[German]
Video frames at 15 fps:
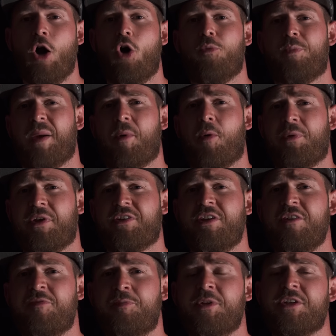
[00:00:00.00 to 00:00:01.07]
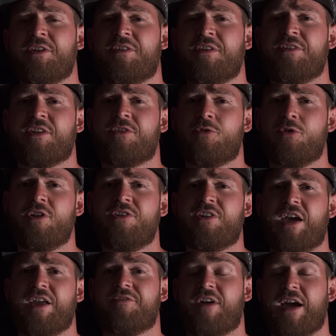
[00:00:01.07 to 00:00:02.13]
Und beim Objektiv bietet sich
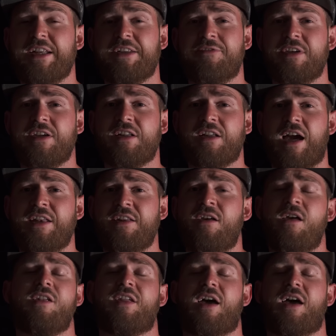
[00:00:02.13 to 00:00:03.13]
natürlich ein Weitwinkel an,